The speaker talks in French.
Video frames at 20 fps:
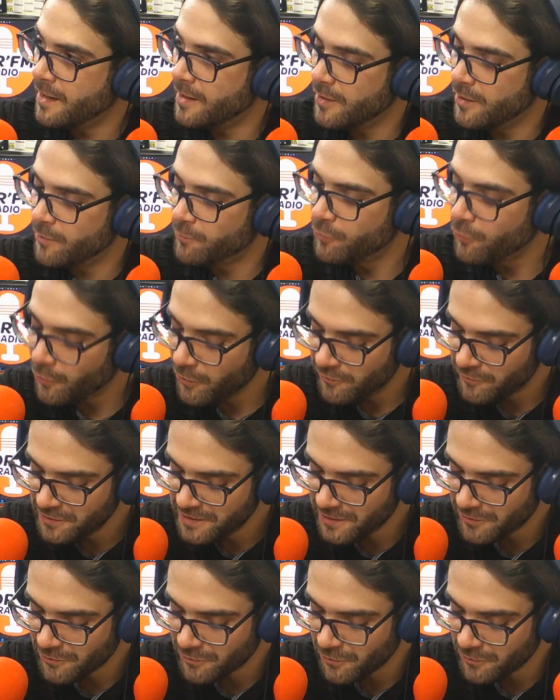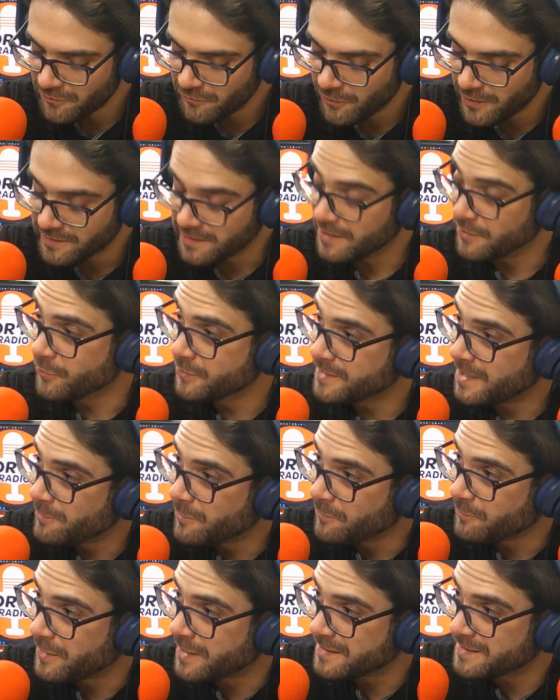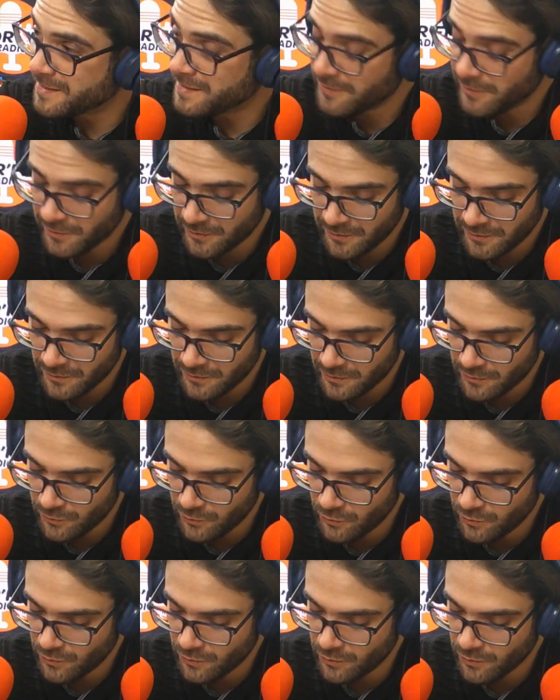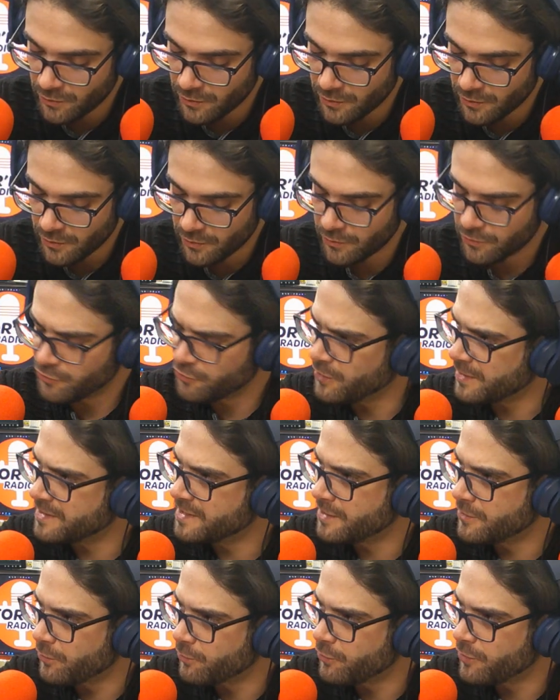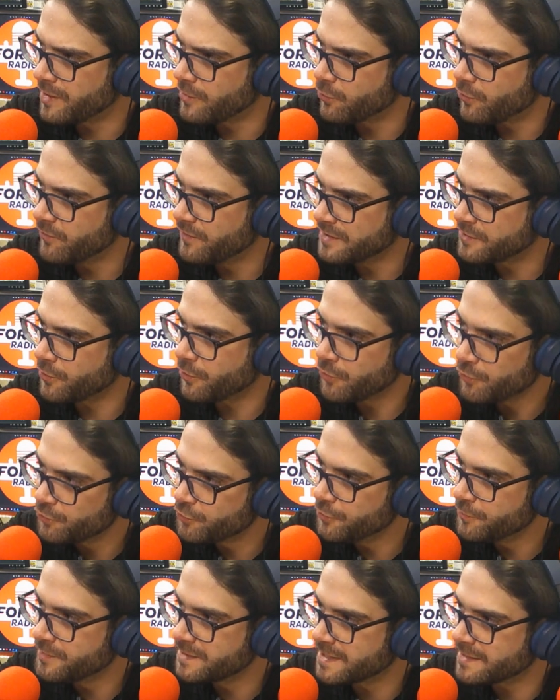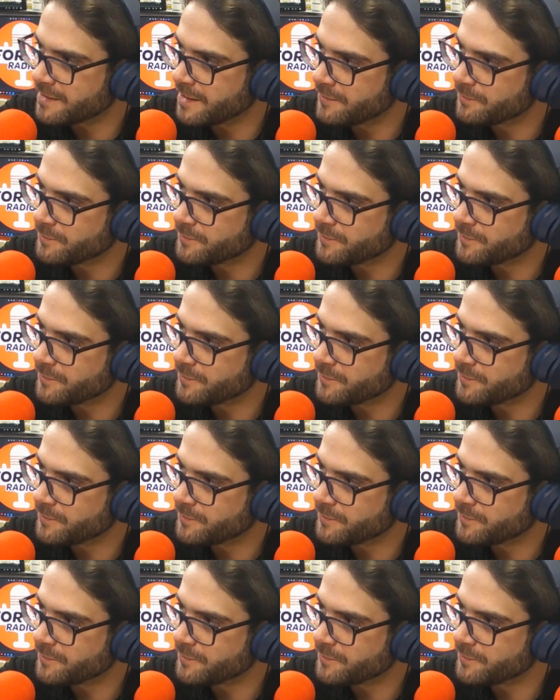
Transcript: Euh, pour revenir encore une fois à tes deux albums précédents, tu as dit qu'on peut les trouver sur YouTube, c'est ça